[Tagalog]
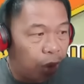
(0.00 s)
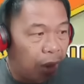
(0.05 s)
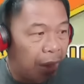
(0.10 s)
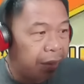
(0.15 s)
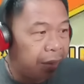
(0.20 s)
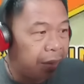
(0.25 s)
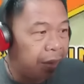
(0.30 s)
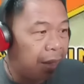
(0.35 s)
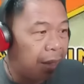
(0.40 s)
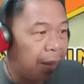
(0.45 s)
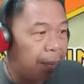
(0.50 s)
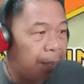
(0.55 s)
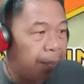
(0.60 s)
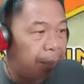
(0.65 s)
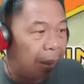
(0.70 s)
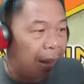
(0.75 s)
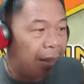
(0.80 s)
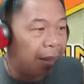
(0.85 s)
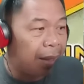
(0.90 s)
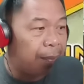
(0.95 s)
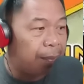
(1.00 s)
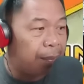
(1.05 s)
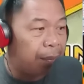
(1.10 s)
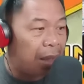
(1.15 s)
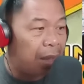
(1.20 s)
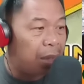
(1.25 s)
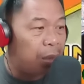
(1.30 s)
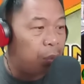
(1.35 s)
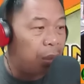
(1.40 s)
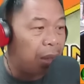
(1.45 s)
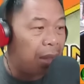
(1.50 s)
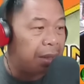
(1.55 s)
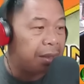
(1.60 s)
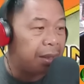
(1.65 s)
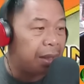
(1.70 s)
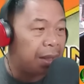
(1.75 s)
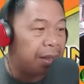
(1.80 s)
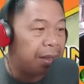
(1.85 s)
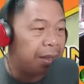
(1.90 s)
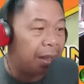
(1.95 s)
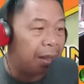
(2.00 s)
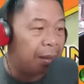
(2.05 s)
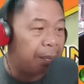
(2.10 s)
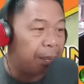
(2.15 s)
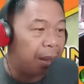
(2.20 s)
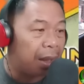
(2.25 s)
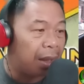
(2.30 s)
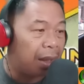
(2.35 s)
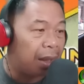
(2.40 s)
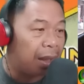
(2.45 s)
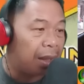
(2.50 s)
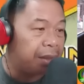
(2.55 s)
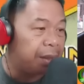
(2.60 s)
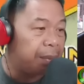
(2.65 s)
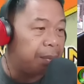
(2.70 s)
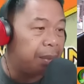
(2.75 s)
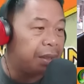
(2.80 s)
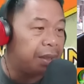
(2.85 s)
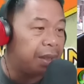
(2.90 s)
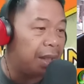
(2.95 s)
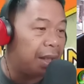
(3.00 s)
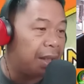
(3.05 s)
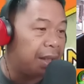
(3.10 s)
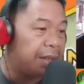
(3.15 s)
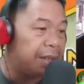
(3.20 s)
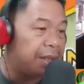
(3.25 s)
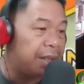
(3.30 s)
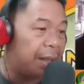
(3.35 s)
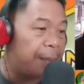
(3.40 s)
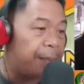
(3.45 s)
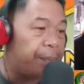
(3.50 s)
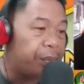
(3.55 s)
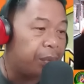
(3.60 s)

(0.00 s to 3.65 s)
At saka parang baliwala sa kanya ang pera kasi masaya na siya.